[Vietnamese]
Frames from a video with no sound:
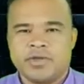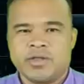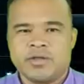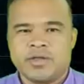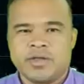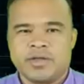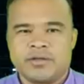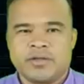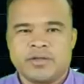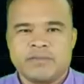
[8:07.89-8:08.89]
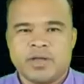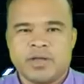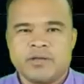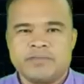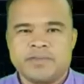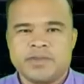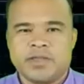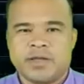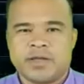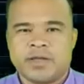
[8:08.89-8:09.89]
Với Nguyễn Đức Kiên,
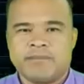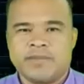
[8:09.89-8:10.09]
bằng cấp